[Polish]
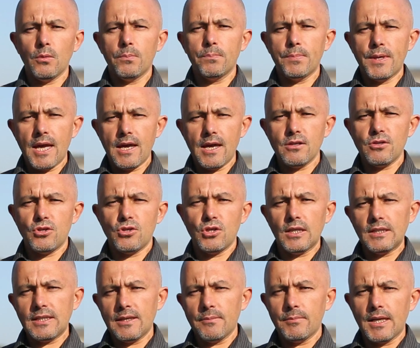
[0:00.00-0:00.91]

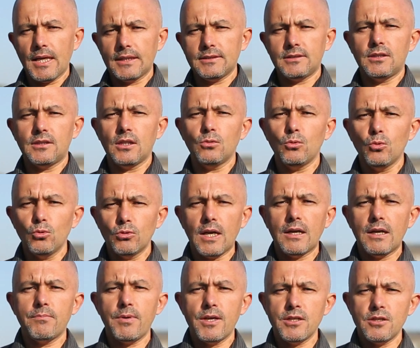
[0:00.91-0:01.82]
5-7 lat ten
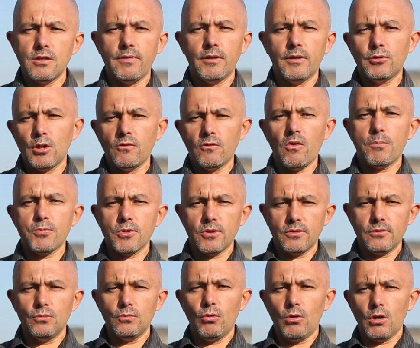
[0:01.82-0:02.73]
uran będzie wędrował
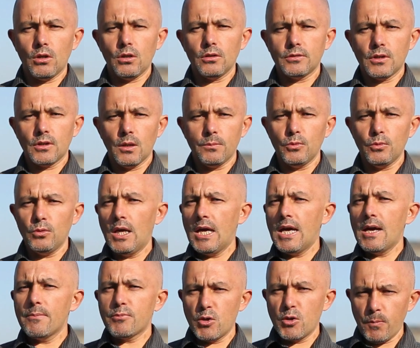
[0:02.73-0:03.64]
przez duch horoskopu.
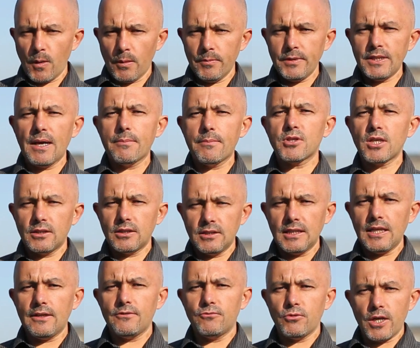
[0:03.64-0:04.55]
Przypominam, że
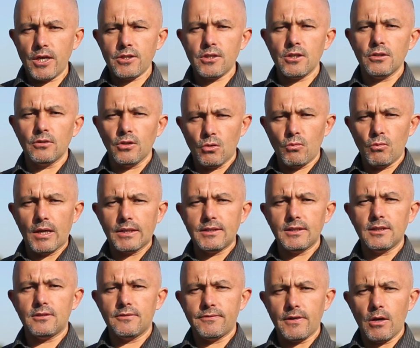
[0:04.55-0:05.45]
tyle właśnie
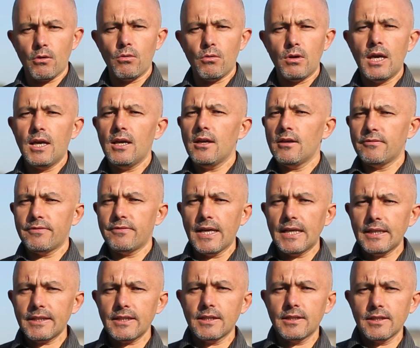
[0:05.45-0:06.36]
dokładnie trwał
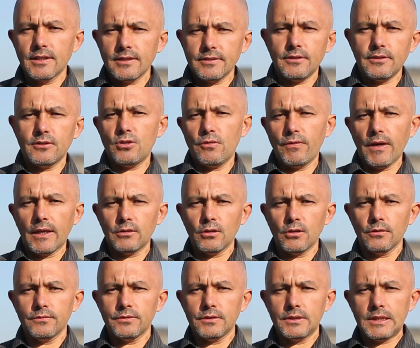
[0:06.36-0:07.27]
wielki kryzys
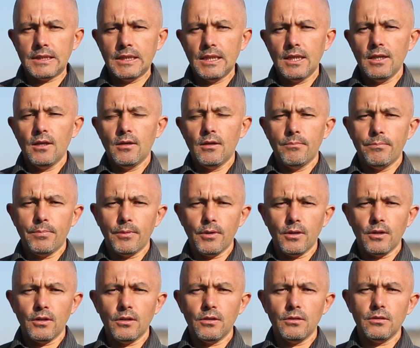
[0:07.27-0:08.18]
światowy,
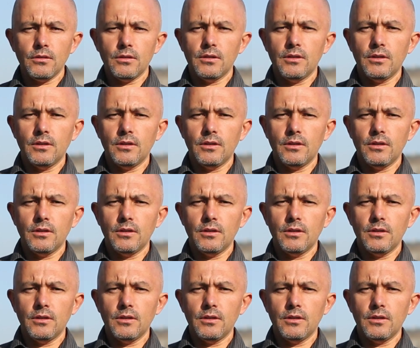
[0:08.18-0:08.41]
po